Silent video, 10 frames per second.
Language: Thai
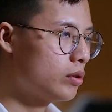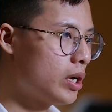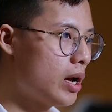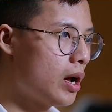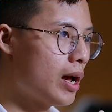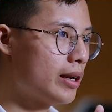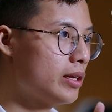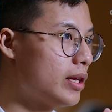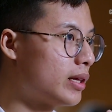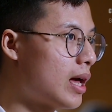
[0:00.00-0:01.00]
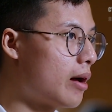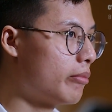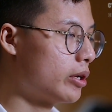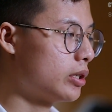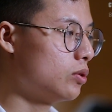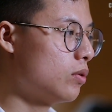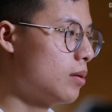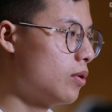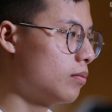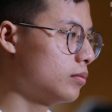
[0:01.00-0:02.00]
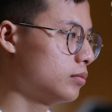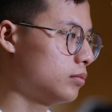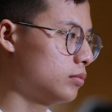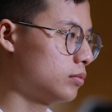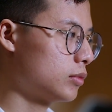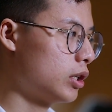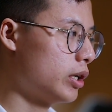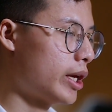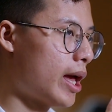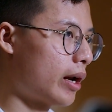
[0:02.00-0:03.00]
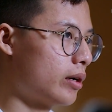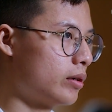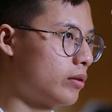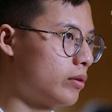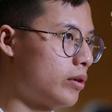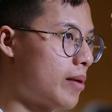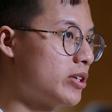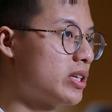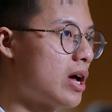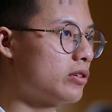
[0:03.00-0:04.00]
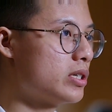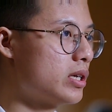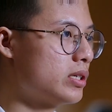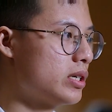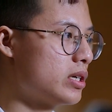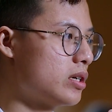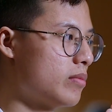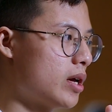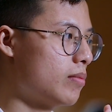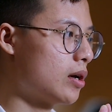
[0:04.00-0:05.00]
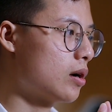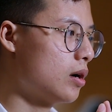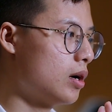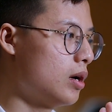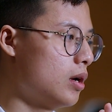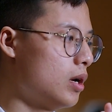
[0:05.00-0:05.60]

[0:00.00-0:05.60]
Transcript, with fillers: วถ้าใครที่ติดตามเนี่ยจะรู้ว่าผมเคยแข่ง Rapid Sound ซีซั่น 4 ใช่ไหมครับ แล้วก็